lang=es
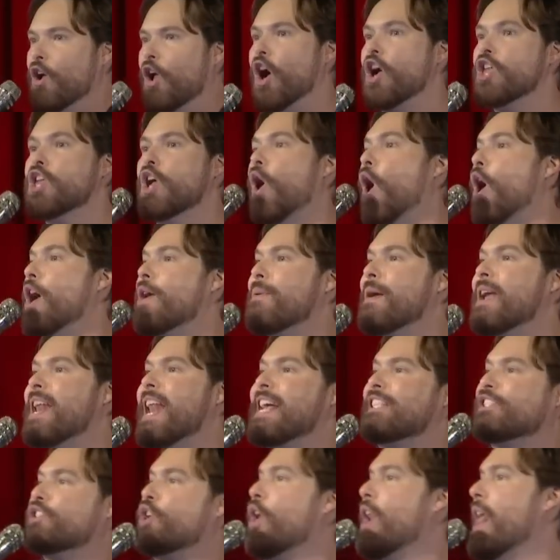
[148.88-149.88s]
Coño, hoy
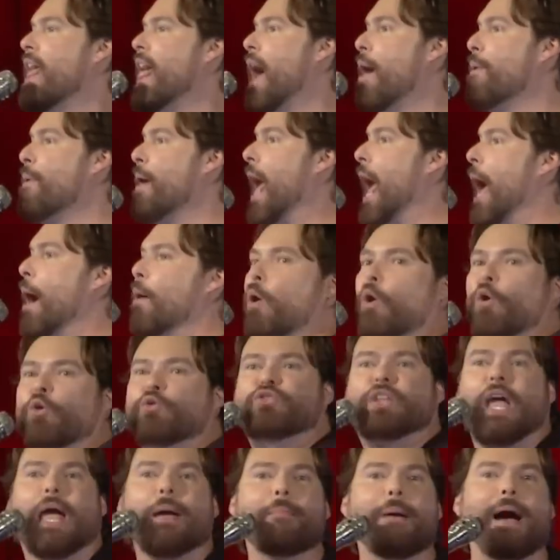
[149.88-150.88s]
vine soledad bravo,
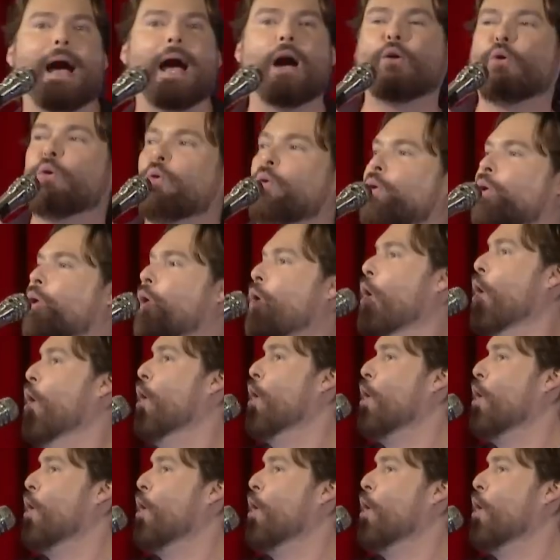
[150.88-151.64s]
un tema, un...